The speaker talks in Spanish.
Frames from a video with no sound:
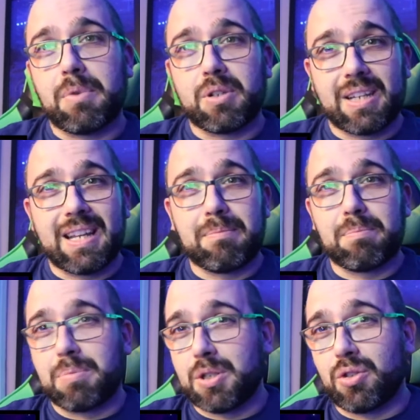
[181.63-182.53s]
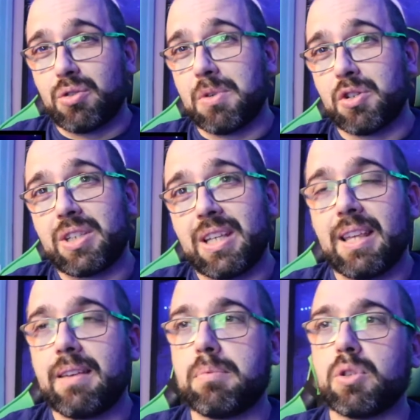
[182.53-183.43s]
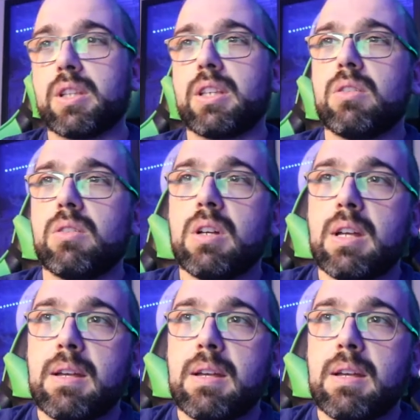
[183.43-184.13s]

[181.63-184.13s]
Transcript: bueno, sería el puesto número 7, hipotético,